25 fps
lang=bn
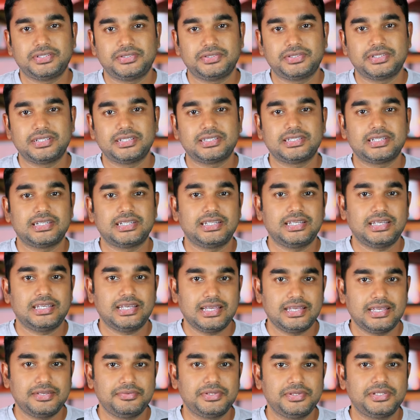তৈরি করতে চাইলে
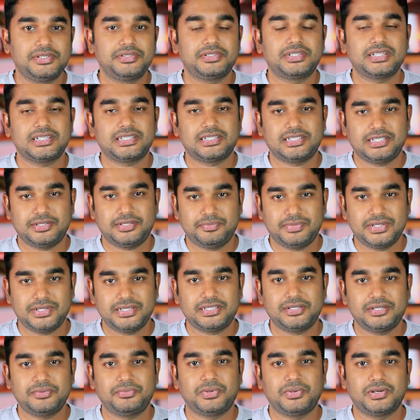এই ভিডিওটা স্টেপ
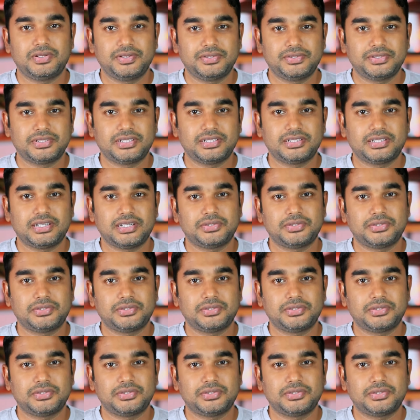বাই স্টেপ ফলো করতে